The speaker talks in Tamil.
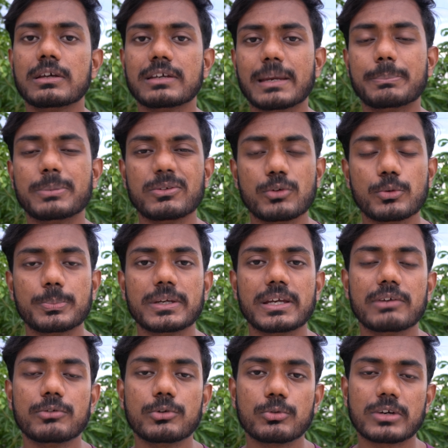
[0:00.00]
ஏபி வியூ
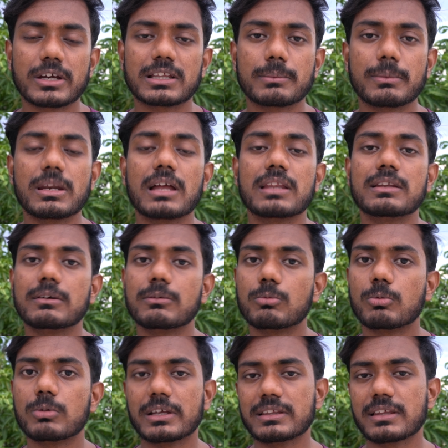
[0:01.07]
பிஏ வியூக்கு ஏற்ற மாதிரி அது
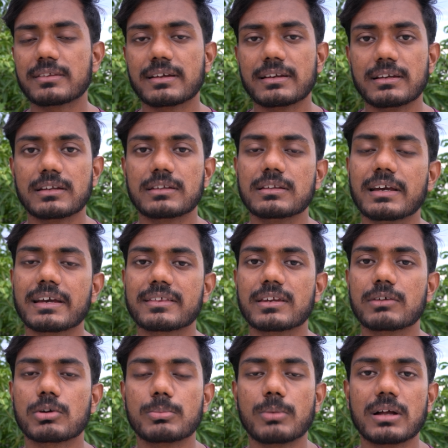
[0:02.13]
எந்த சைட்லேருந்து
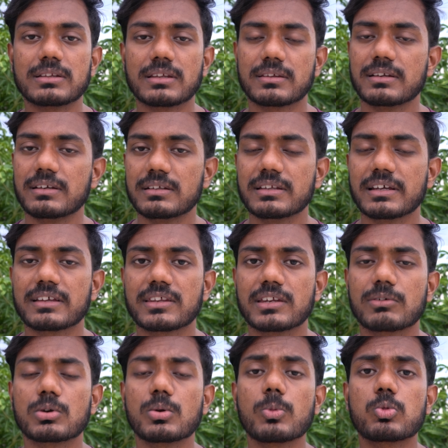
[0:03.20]
எக்ஸ்ரே வருமோ அந்த சைட்லேருந்து
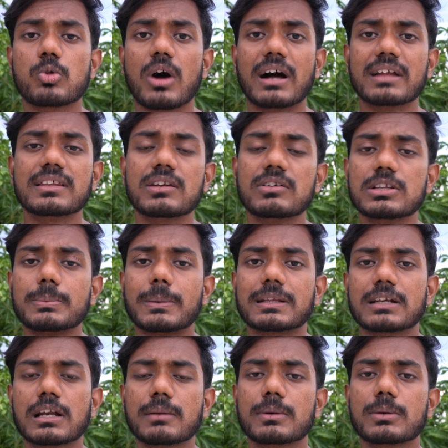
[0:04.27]
எக்ஸ்ரே வரும் ஸோ அதில் வந்து
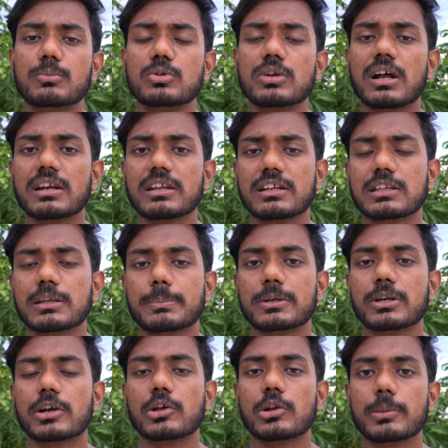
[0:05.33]
பார்த்திங்கன்னா நமக்கு முன்னாடி இருந்து
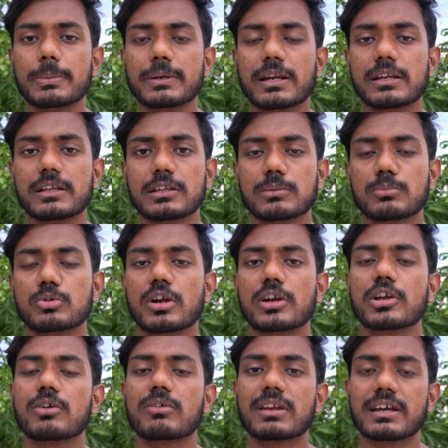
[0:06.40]
பின்னாடியோ இல்லை பின்னாடி இருந்து
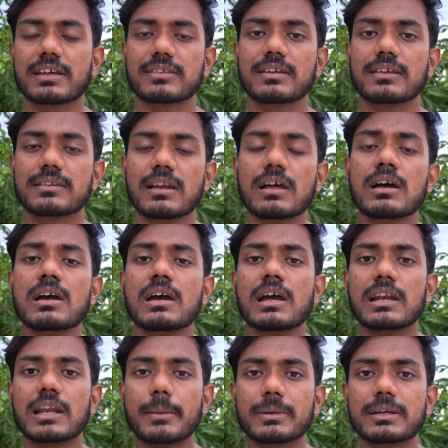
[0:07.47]
முன்னாடியோ வர எக்ஸ்ரேஸில்
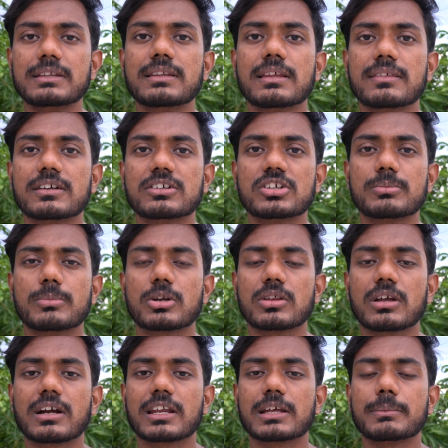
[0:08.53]
நமக்கு இந்த செக்ஷன்
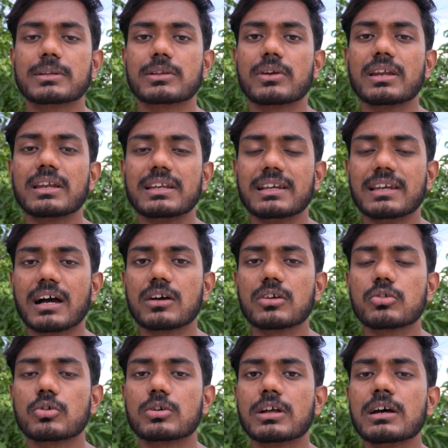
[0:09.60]
மட்டும்தான் கிடைக்குமே தவிர
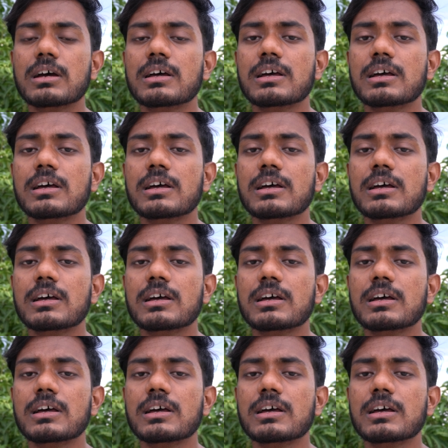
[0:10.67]
லங்ஸோட